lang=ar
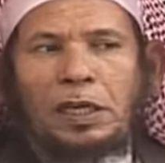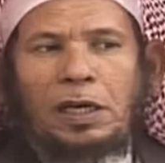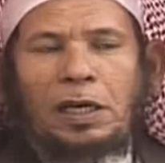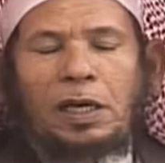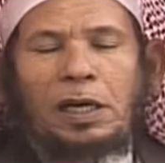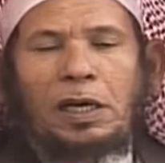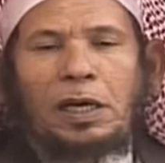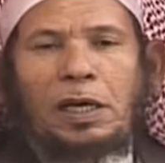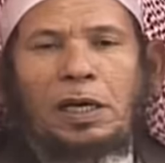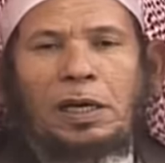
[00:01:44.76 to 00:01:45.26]

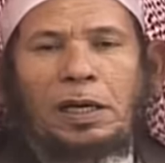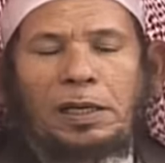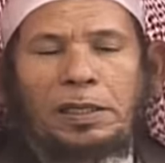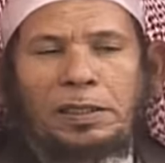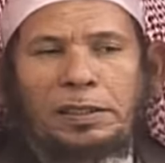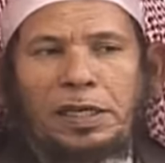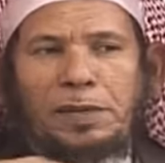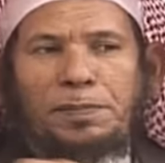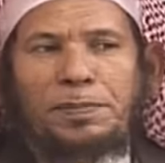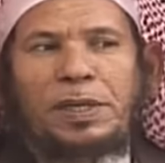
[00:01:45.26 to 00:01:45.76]
آه
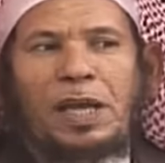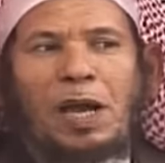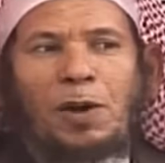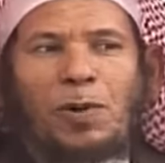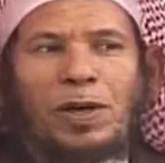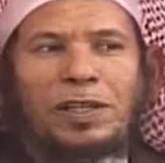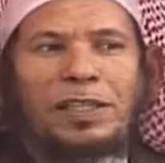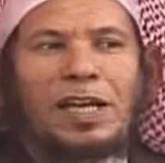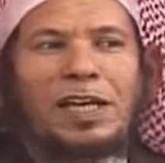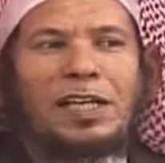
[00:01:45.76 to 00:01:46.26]

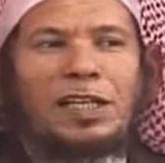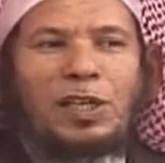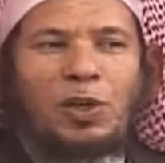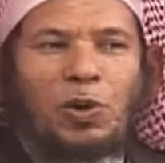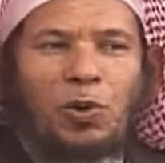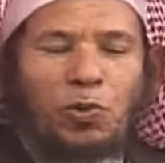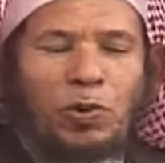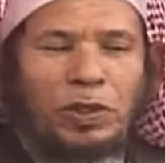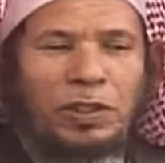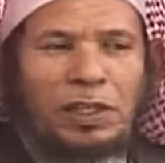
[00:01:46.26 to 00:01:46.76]
يبقى وطنك
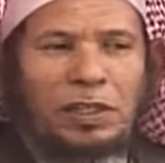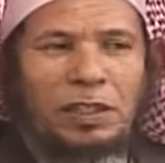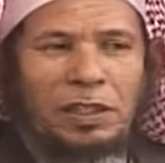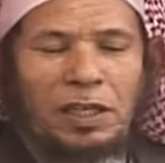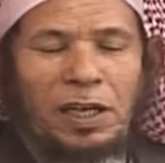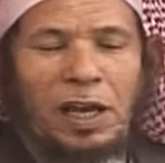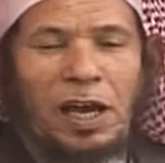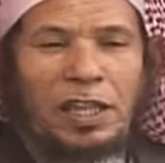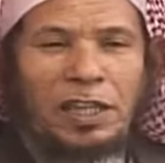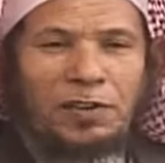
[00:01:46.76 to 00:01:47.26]
هو وطنك
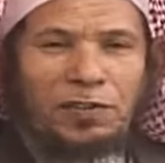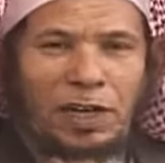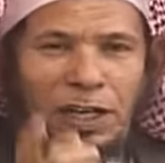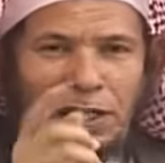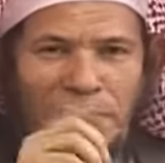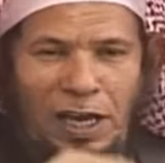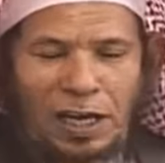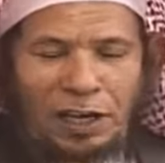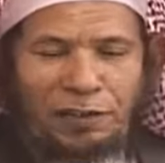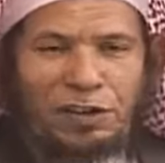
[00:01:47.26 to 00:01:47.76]
أضف
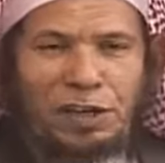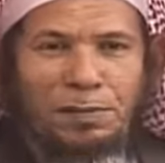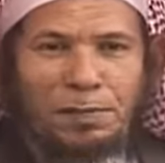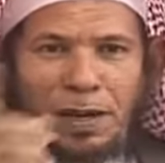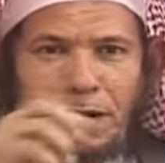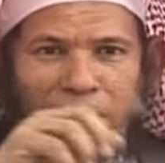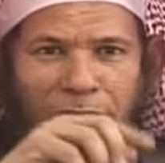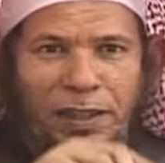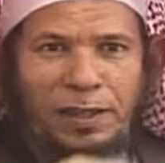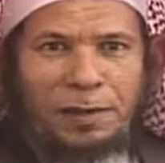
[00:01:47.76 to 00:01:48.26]
إلى ذلك فيه
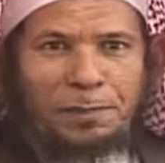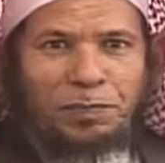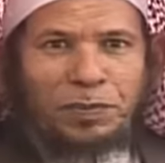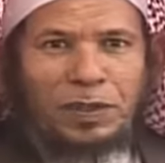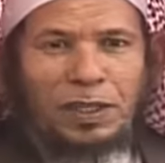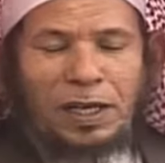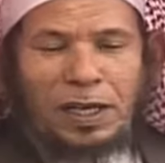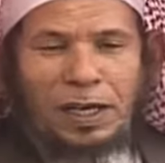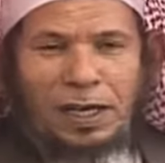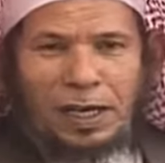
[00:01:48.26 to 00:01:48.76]
مرض
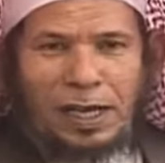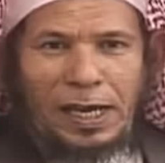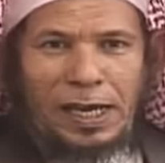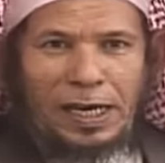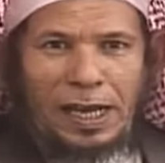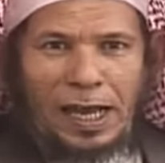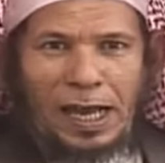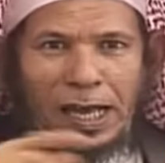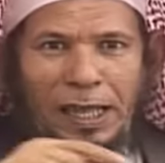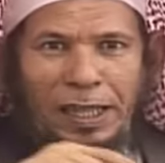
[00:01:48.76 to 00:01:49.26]

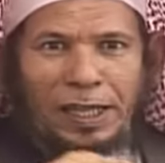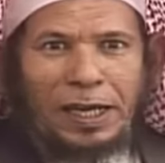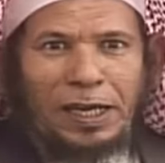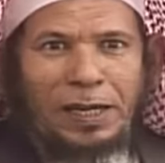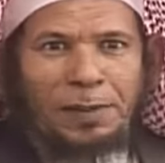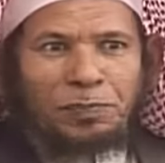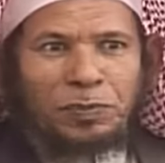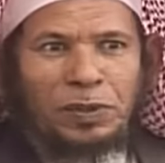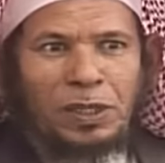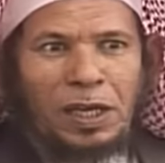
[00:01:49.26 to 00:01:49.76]
غير
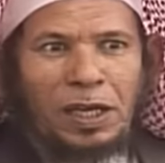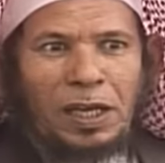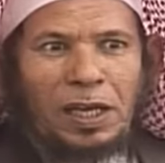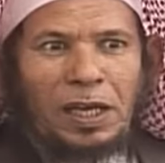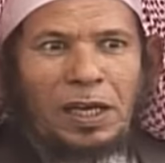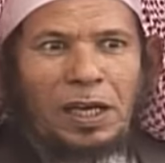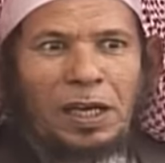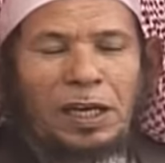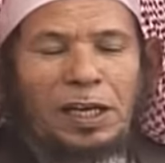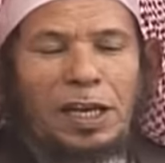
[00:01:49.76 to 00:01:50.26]
هذا
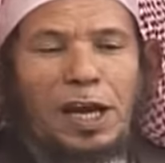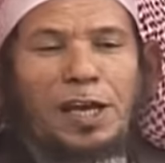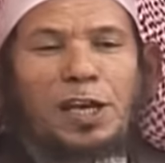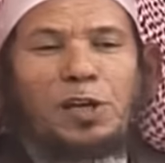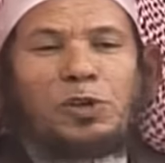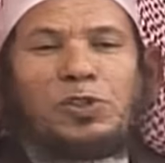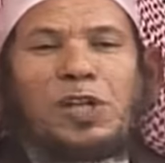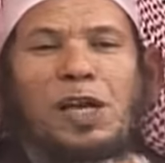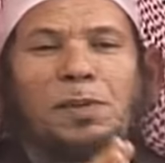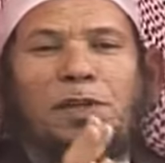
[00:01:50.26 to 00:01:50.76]
إلى
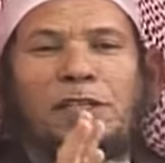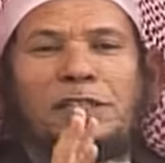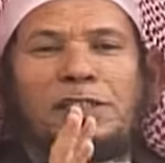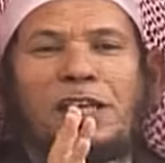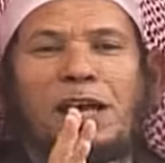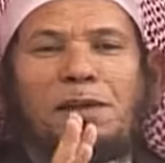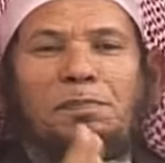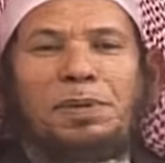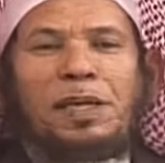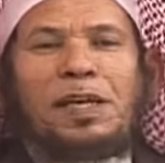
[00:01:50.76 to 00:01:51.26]
أنه يصاب
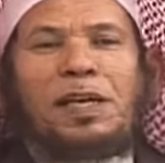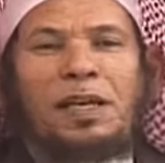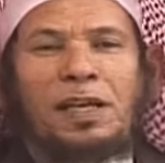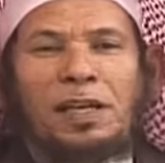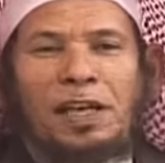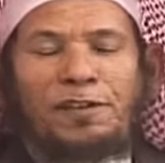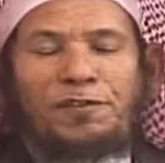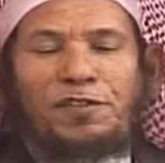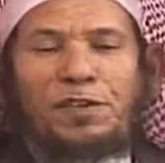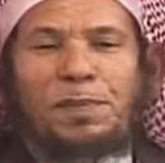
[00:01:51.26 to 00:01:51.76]
الإنسان
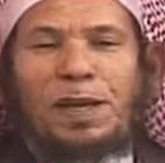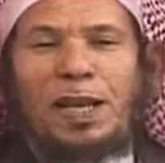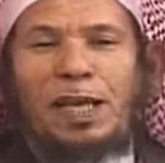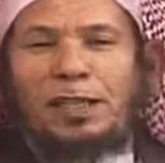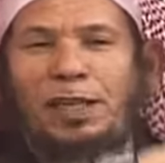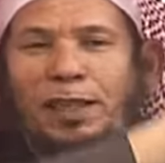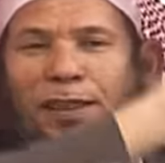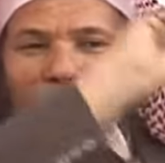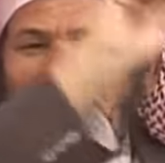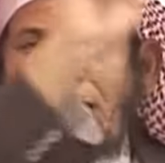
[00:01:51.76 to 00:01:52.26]
بعلة في
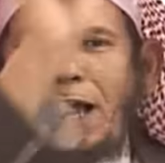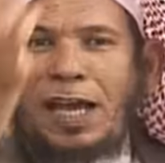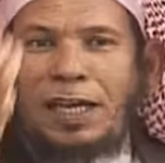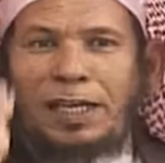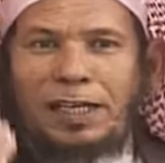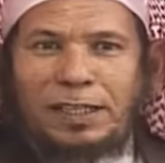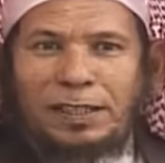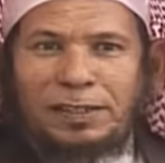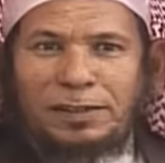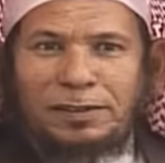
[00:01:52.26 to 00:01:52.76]
بلد
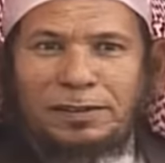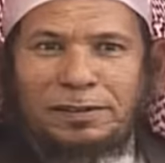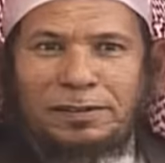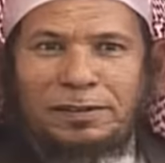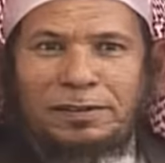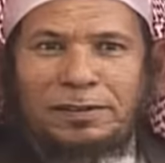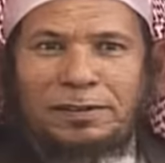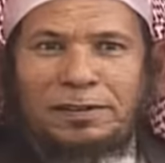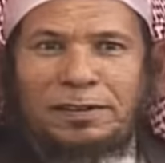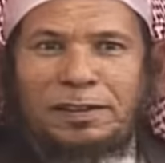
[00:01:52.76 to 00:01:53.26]
الثاني
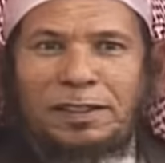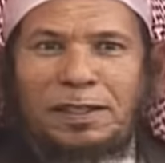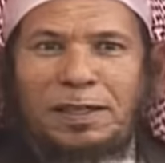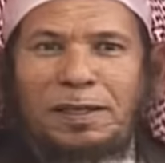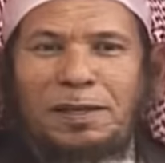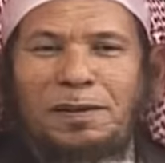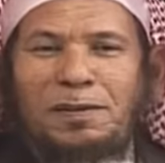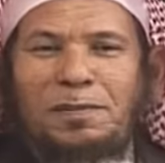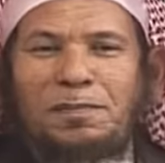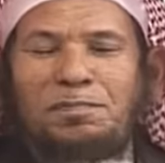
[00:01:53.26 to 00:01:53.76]

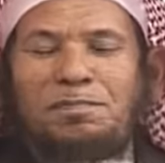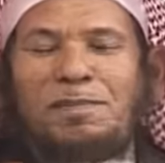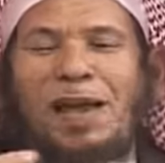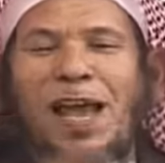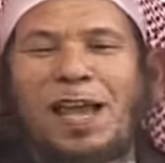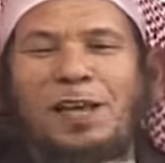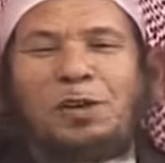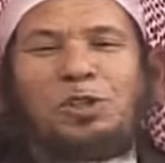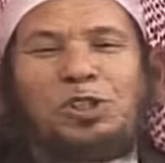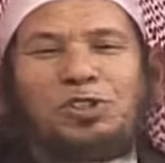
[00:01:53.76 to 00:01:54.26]

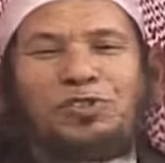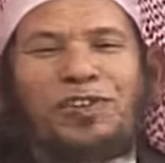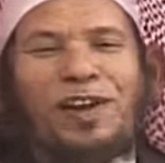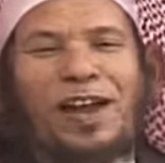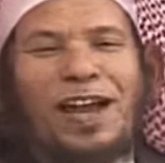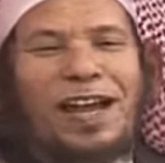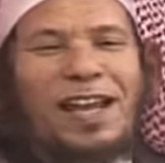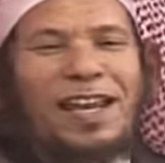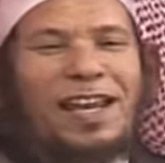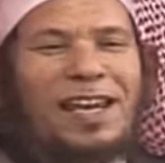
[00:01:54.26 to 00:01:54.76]
ما
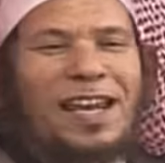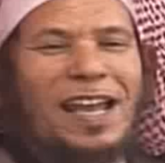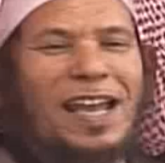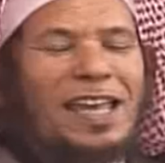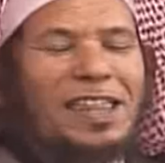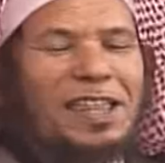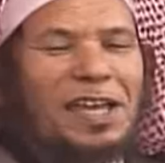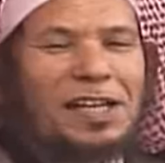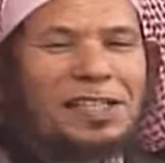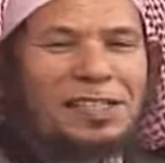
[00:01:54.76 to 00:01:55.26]
يشفى الا
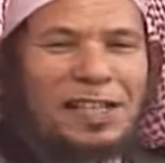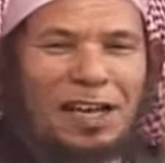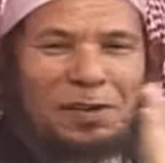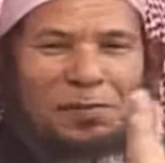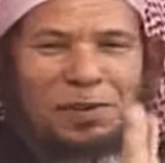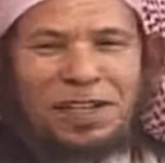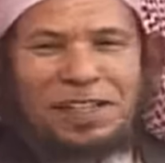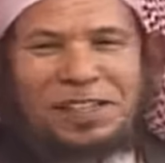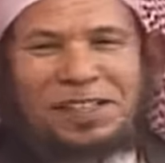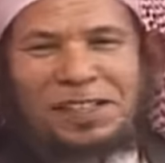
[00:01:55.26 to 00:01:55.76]
اذا رجع
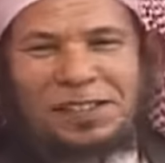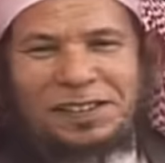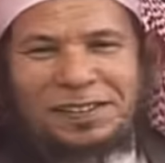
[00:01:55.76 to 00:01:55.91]
البلد